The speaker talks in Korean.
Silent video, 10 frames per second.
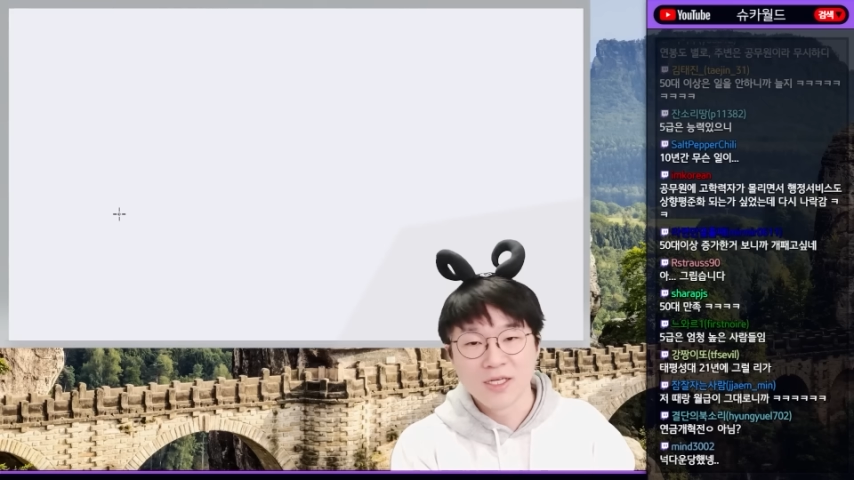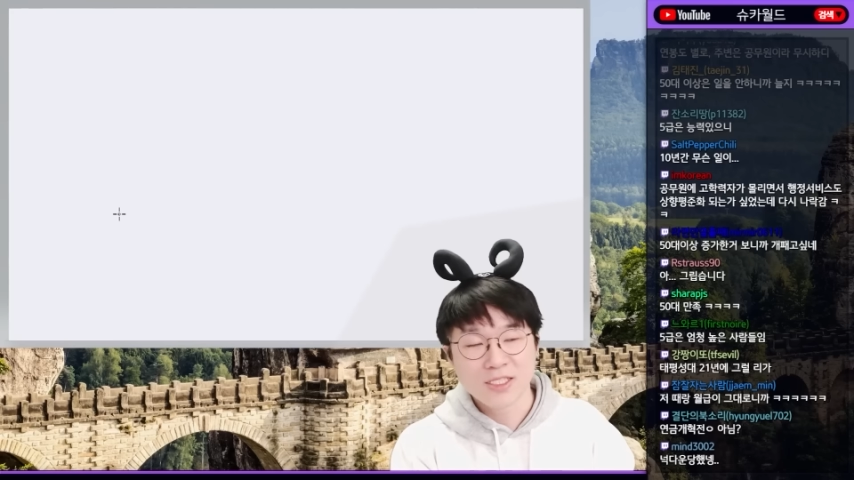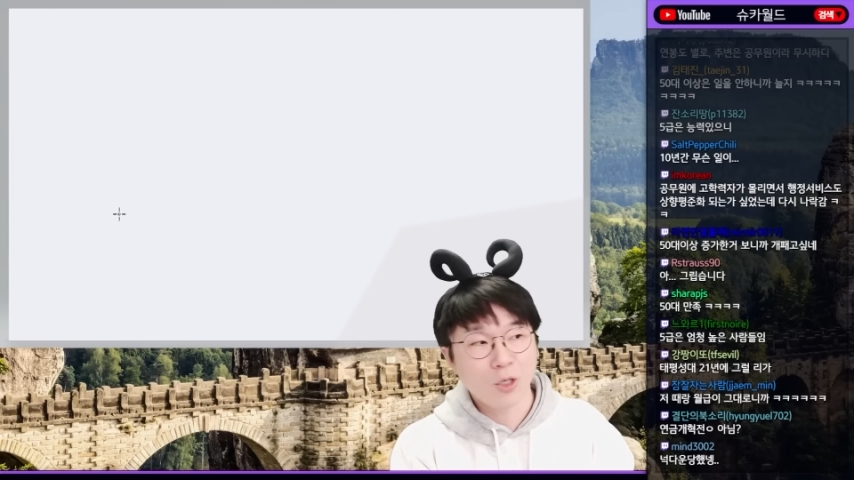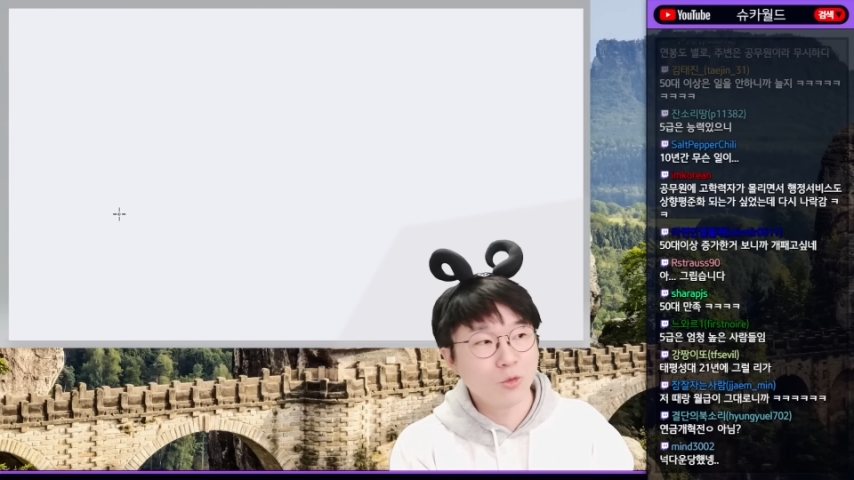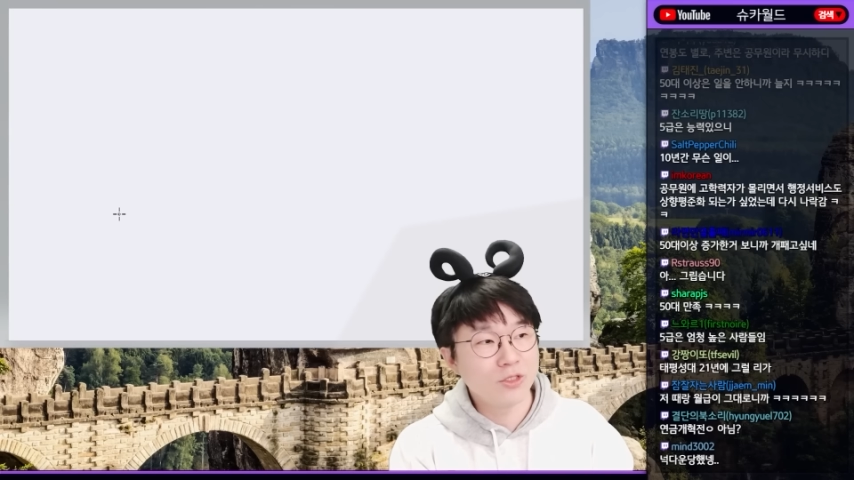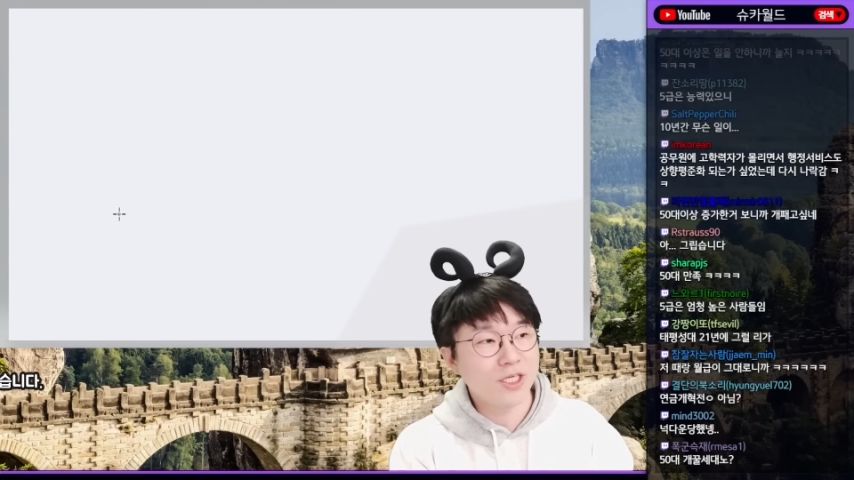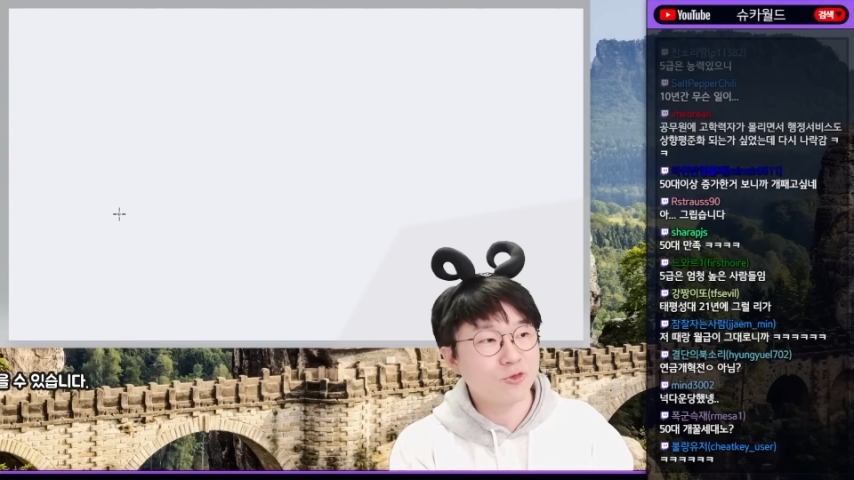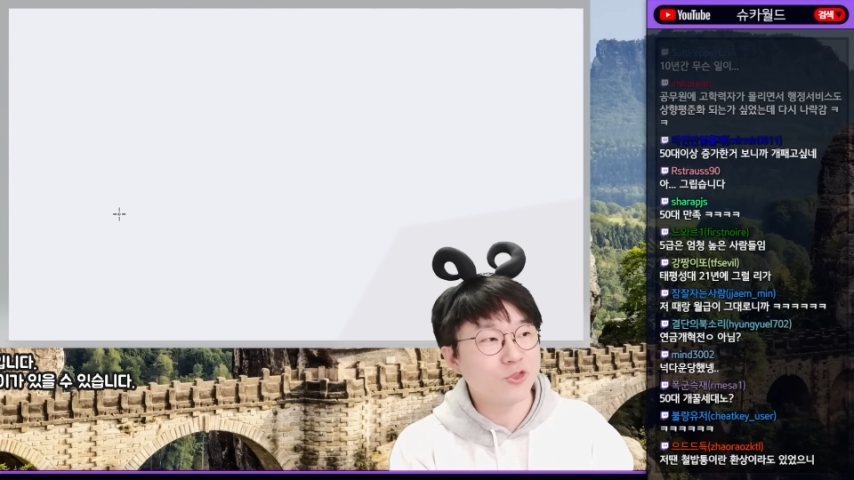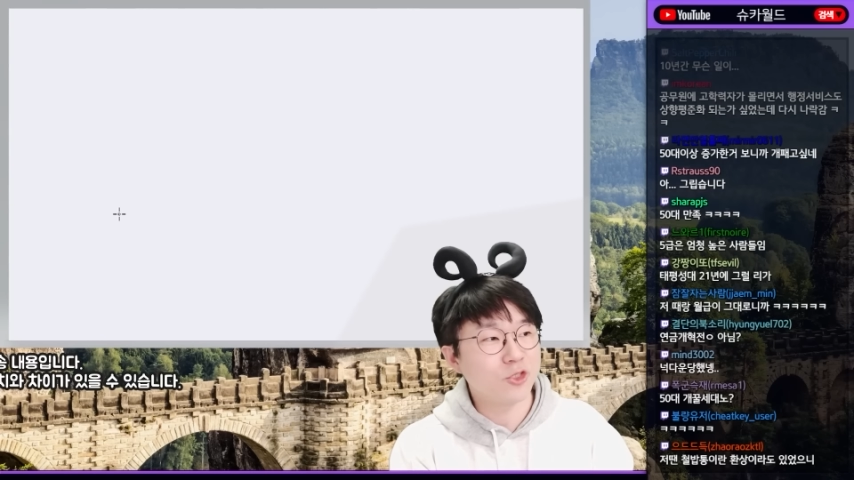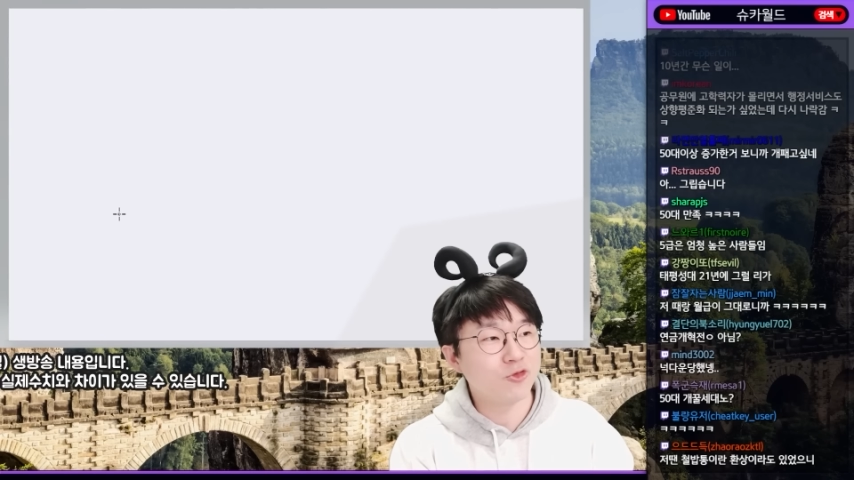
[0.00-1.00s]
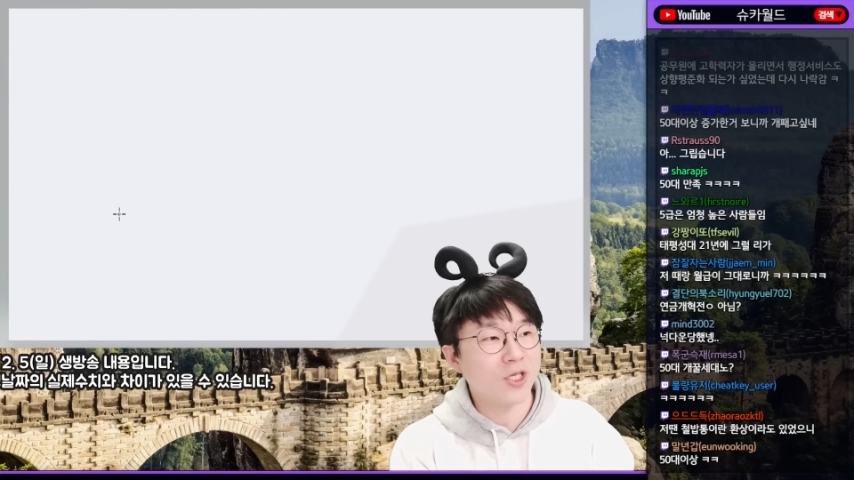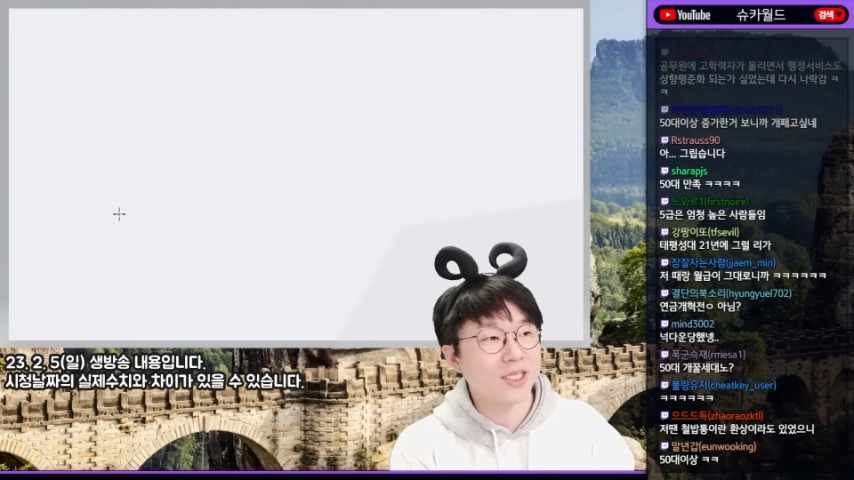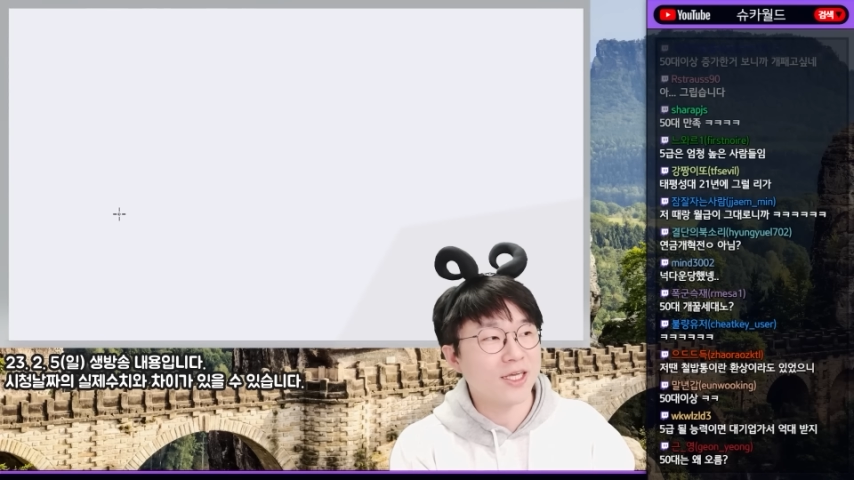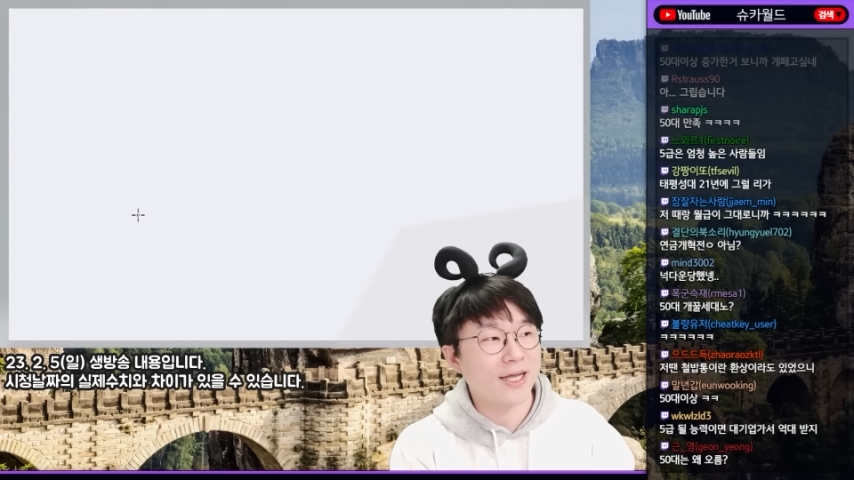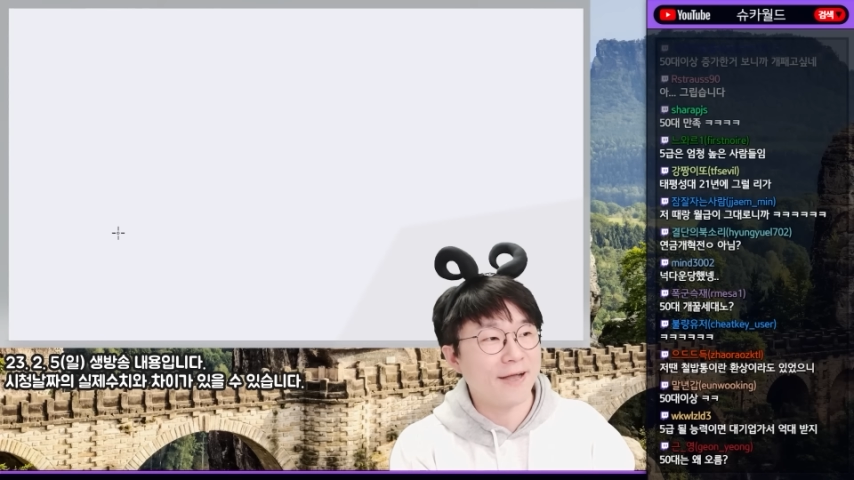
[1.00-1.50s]
자 오늘의 주제 중에
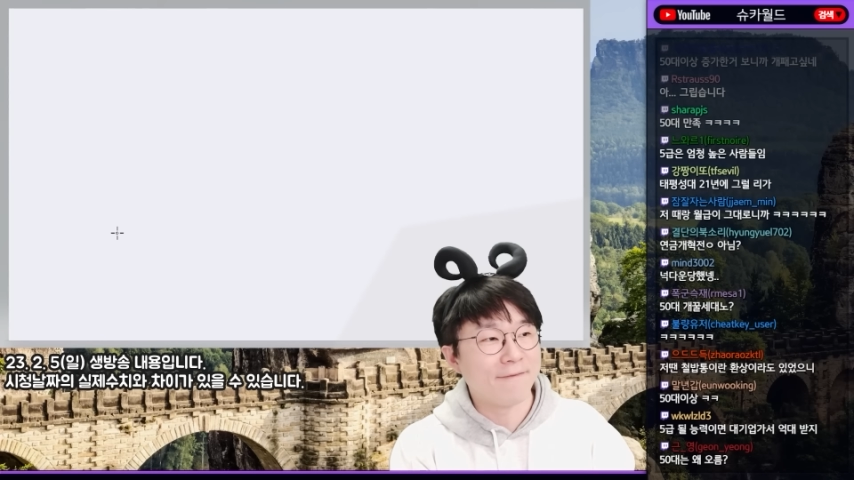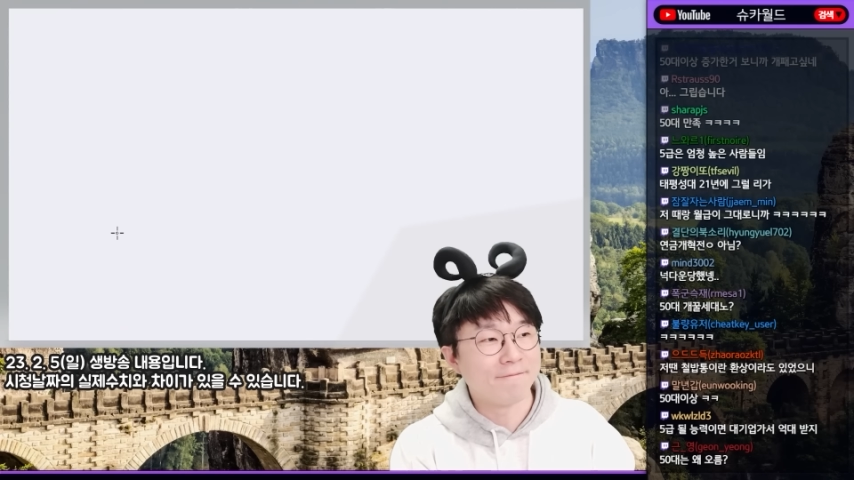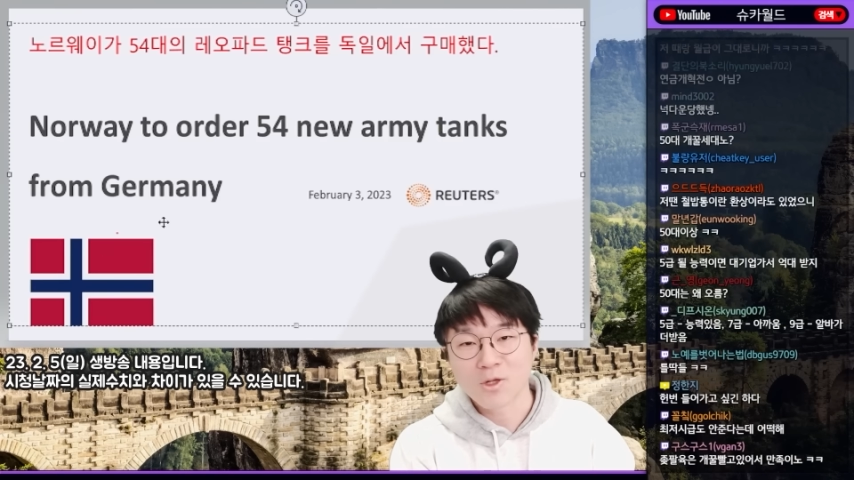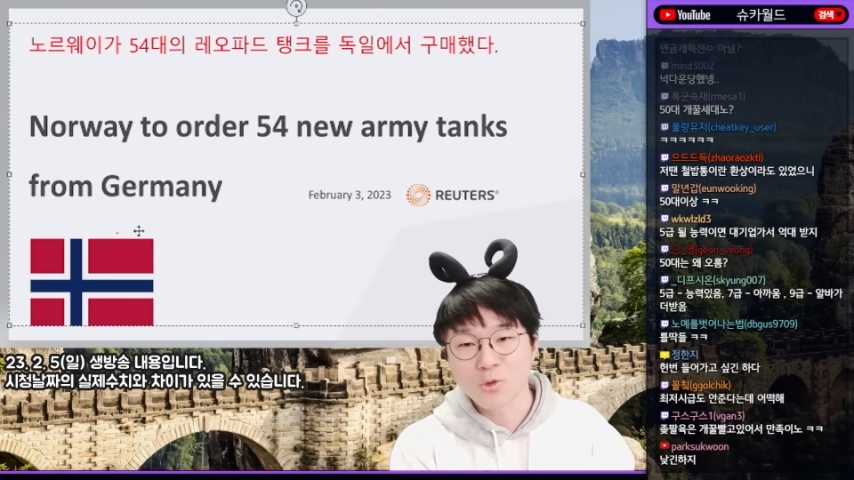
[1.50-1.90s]
하나가